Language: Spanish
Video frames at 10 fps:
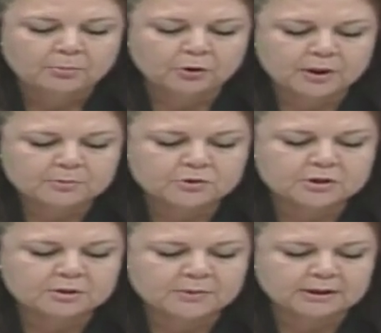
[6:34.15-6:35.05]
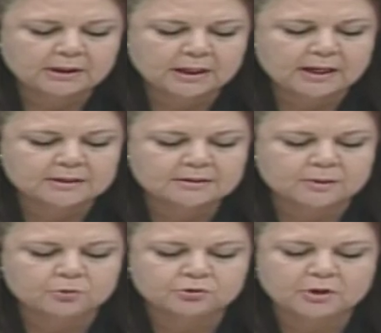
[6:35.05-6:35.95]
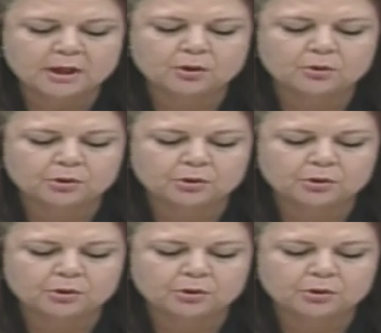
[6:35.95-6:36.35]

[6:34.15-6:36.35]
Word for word: podemos desmantelar ese bosquejo